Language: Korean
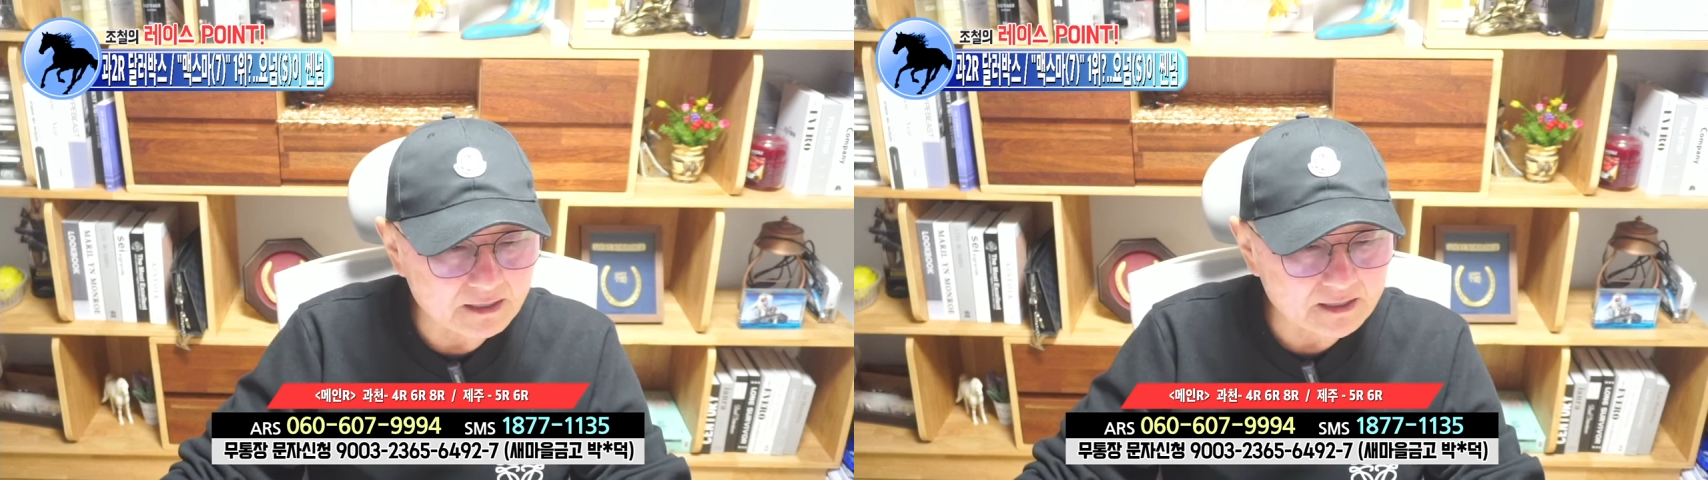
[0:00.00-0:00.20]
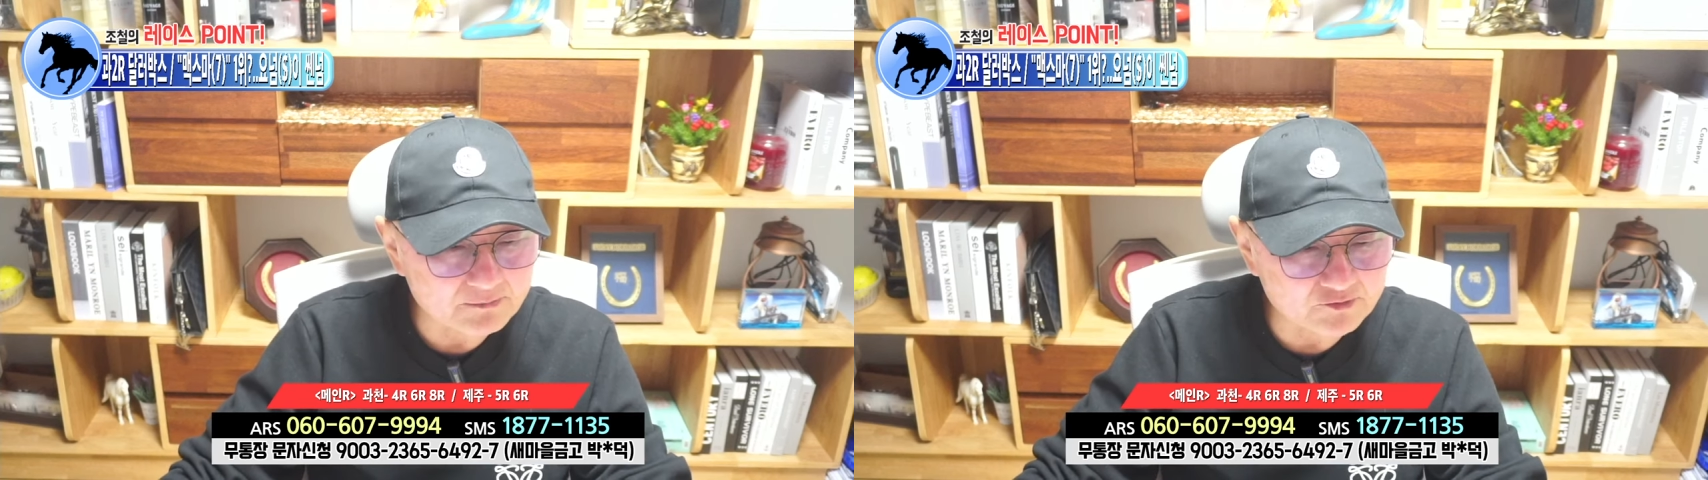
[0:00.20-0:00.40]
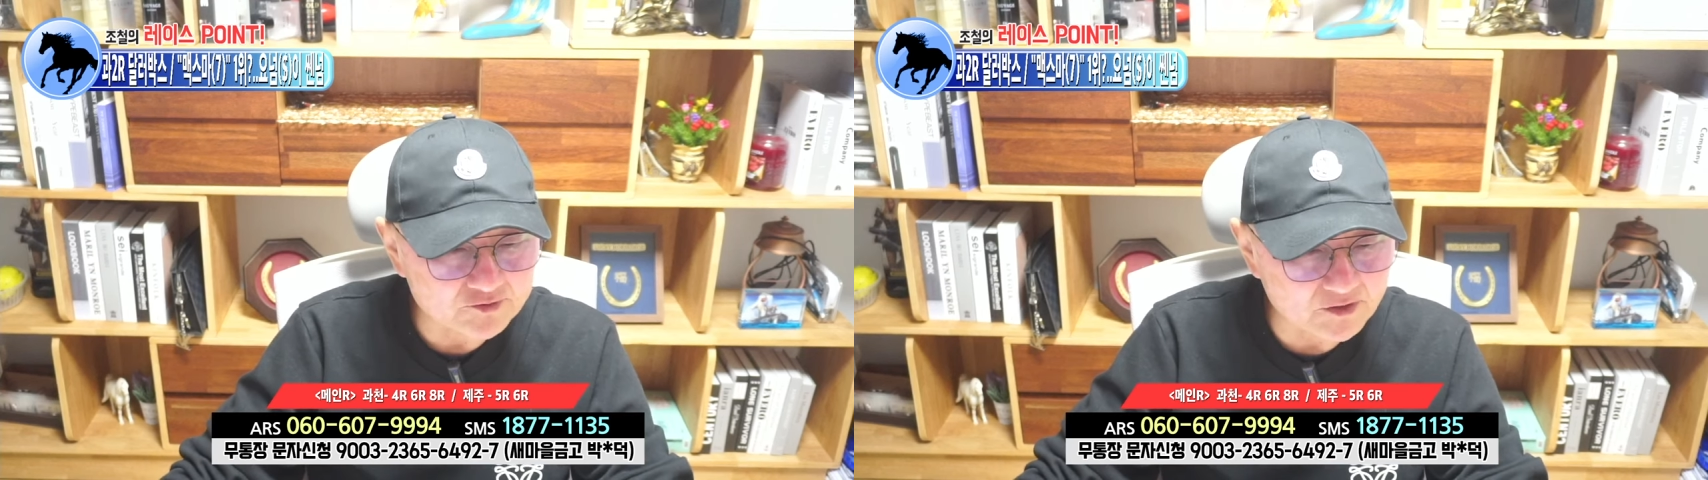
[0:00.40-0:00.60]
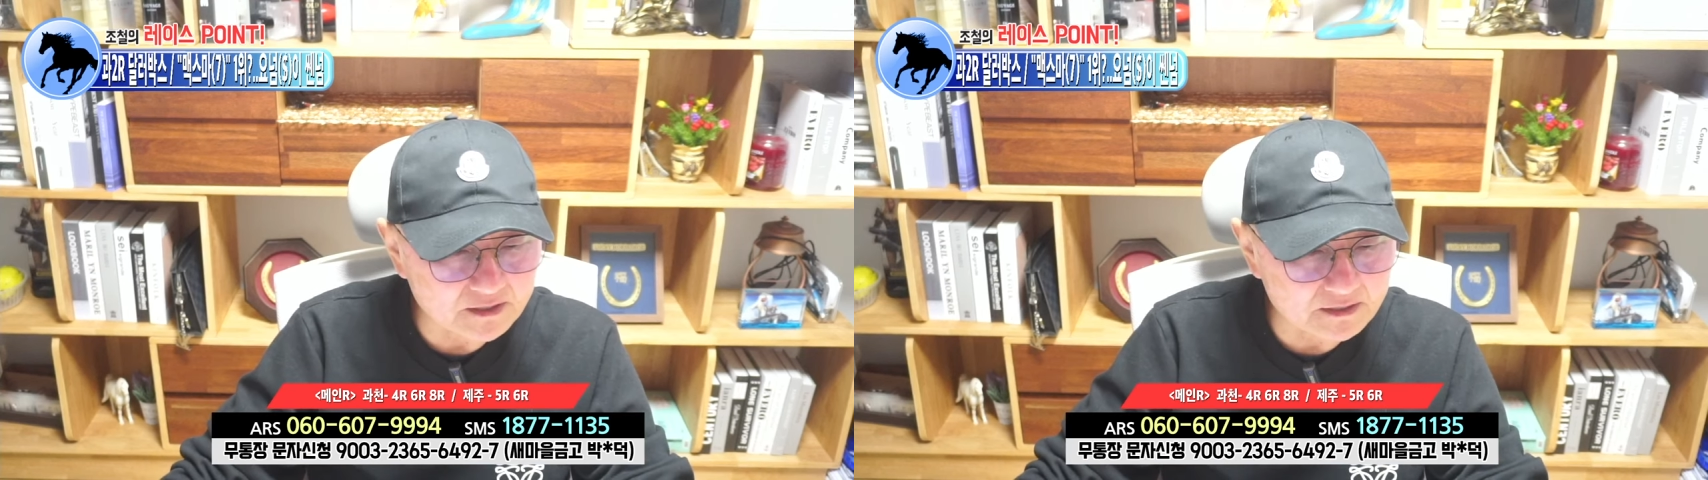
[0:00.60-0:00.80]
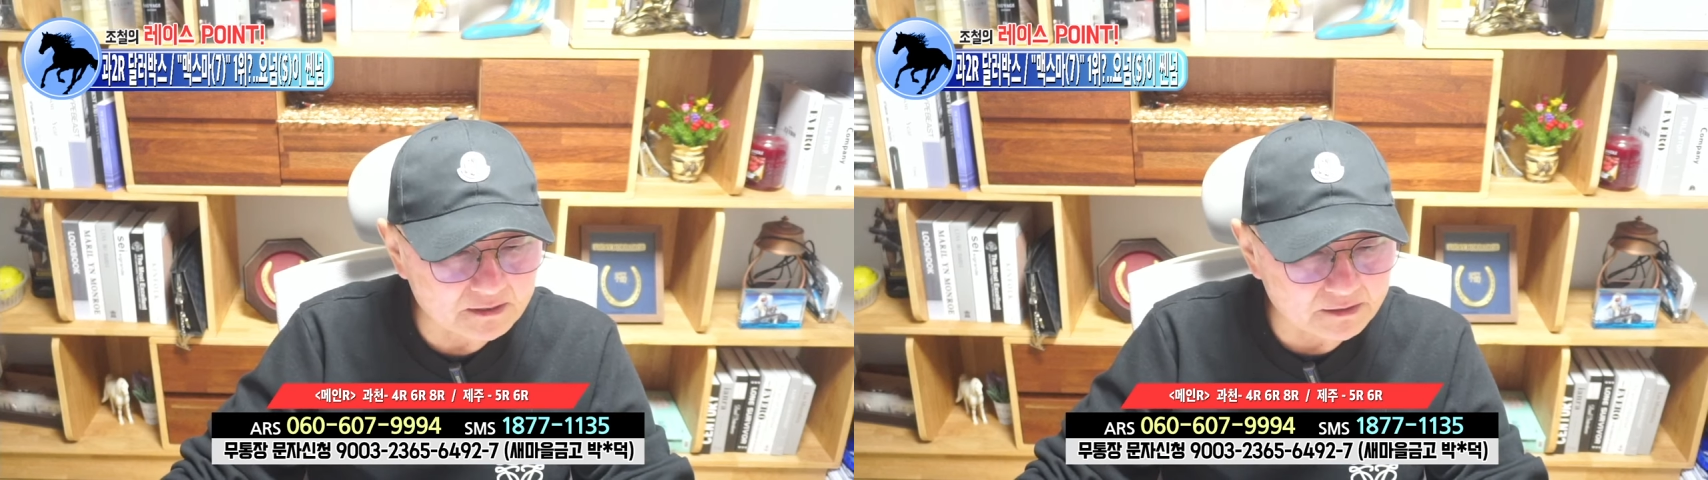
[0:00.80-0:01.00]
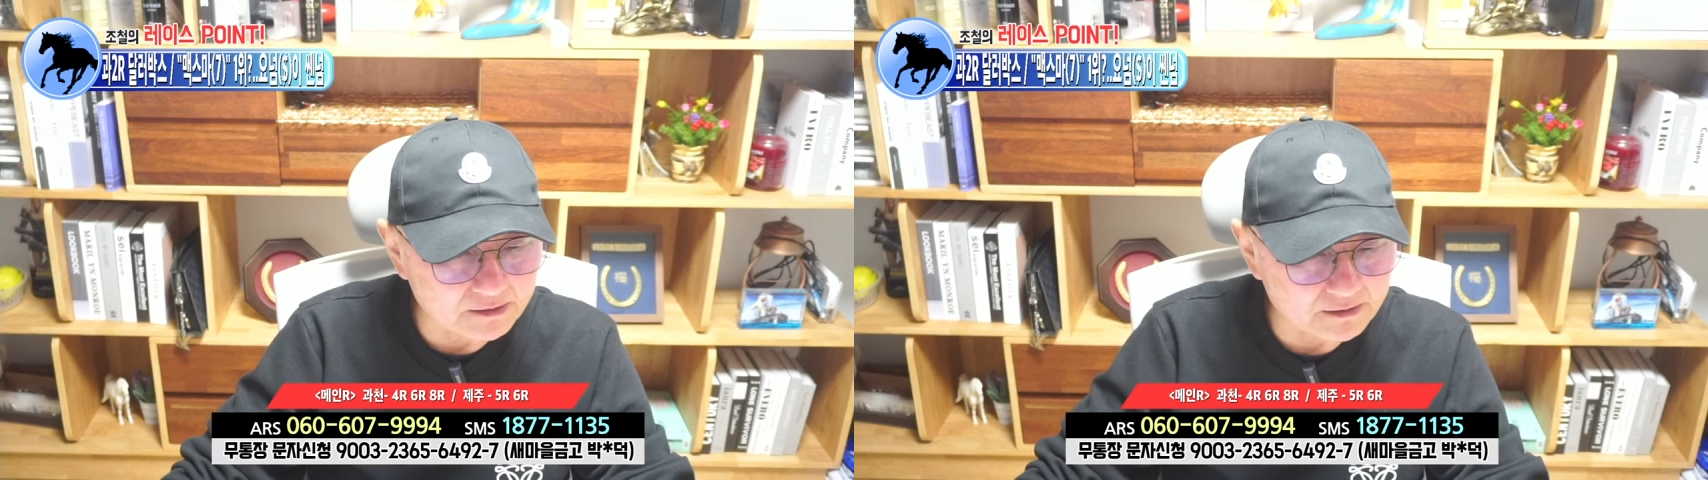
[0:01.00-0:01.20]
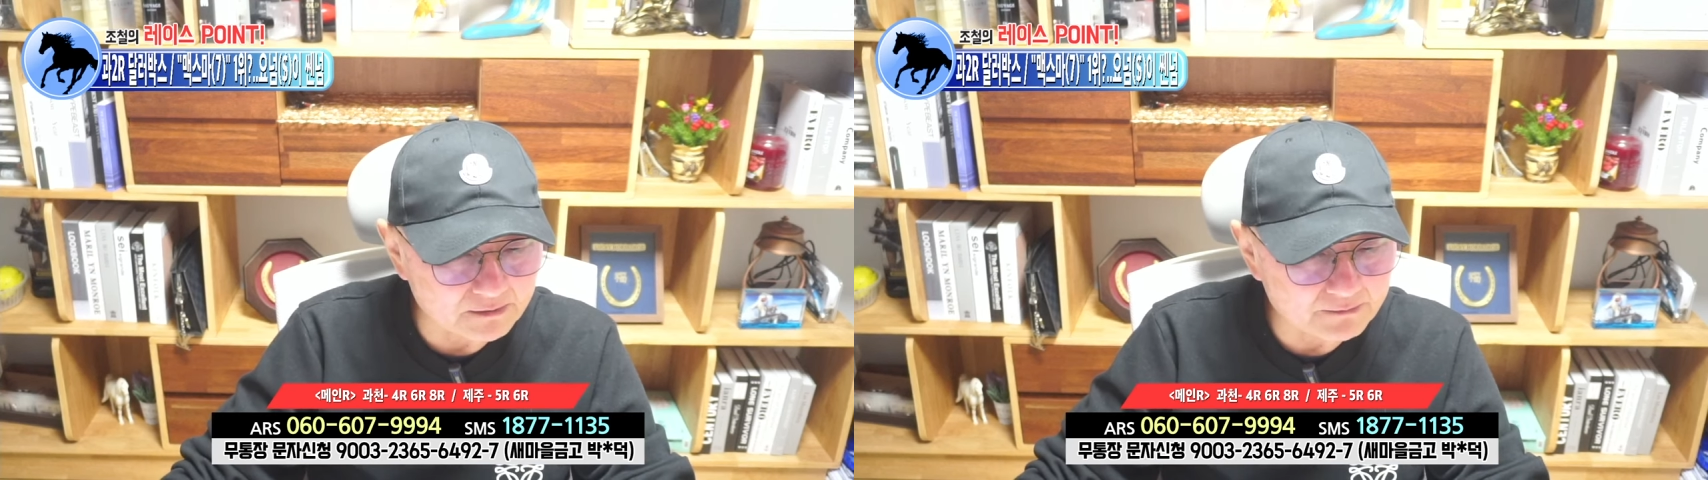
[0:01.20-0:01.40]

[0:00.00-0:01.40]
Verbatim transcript: 기분 좋았던 거